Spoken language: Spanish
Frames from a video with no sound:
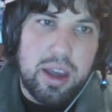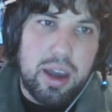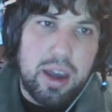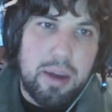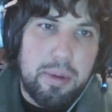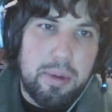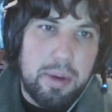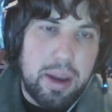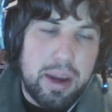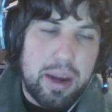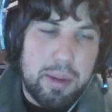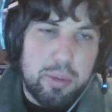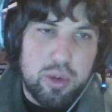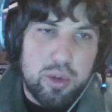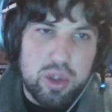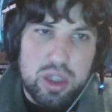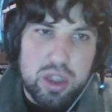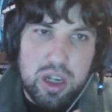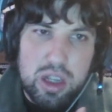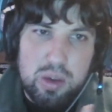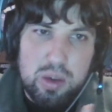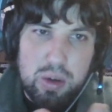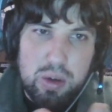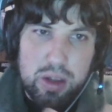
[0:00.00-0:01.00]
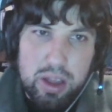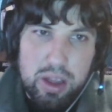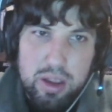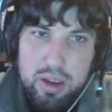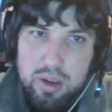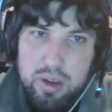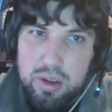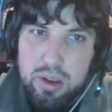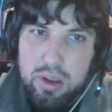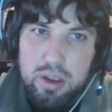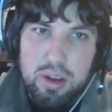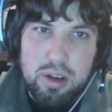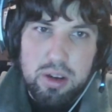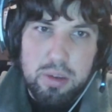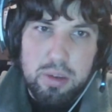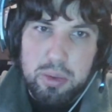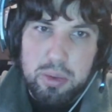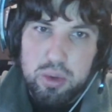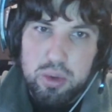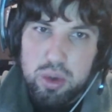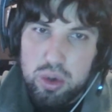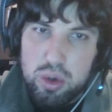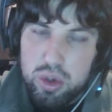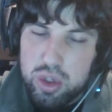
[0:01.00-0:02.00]
hablaremos de la actualización
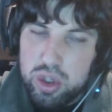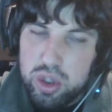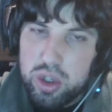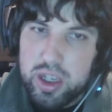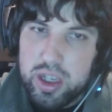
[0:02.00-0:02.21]
5.8,